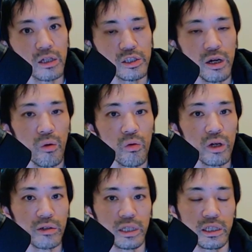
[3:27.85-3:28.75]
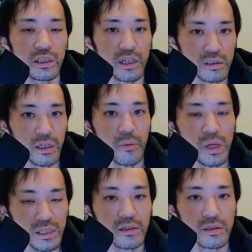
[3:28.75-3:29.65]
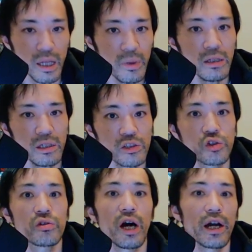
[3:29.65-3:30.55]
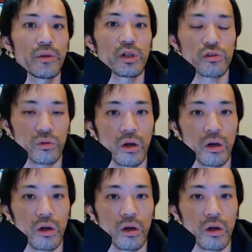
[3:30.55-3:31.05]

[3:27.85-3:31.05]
じゃあ本格的に脱サラ目指すために塾入りましょうとか